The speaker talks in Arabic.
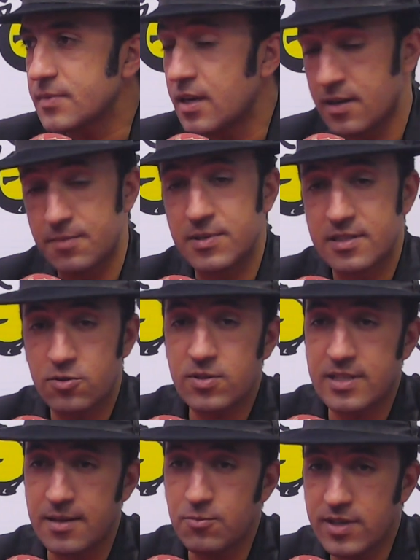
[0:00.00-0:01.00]
لا بيان سور
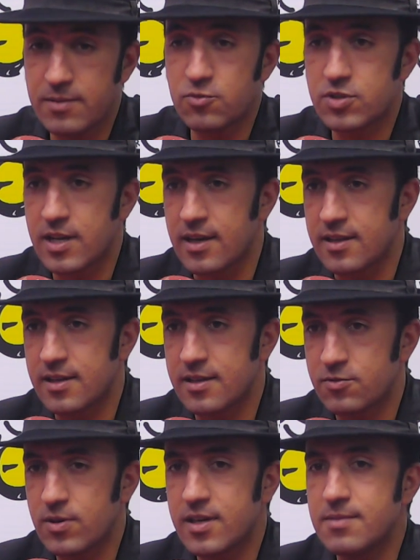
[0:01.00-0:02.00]
تيهموني
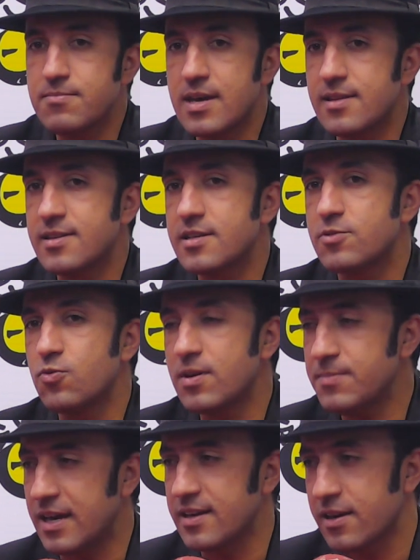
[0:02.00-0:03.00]
المشاهدات ولكن ما عنديش هو
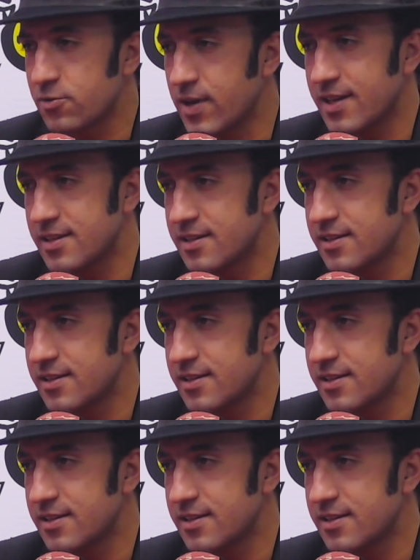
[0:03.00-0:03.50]
المعيار الوحيد